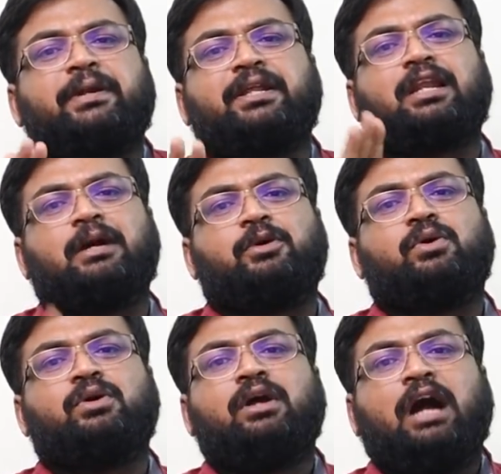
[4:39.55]
பண்ணியிருக்கலாமோ
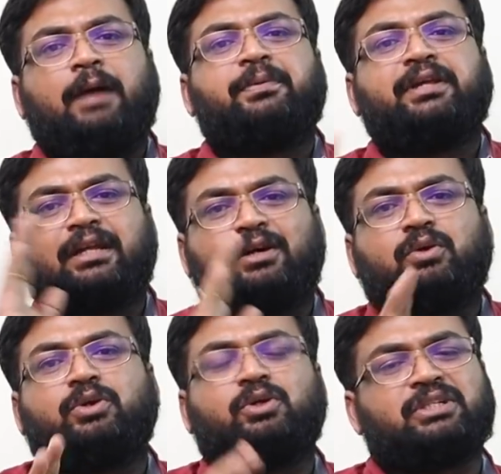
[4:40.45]
அப்படிங்கிற
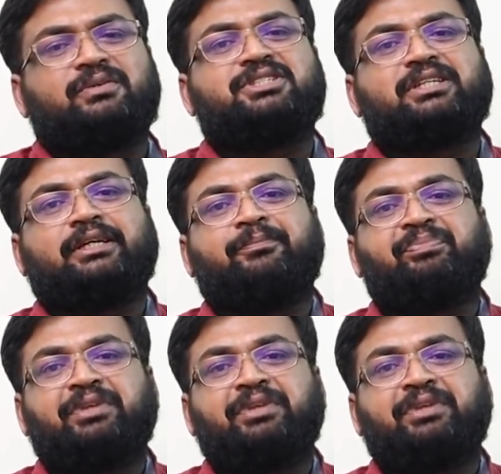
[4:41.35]
ஒரு யோசனை வந்துச்சுங்க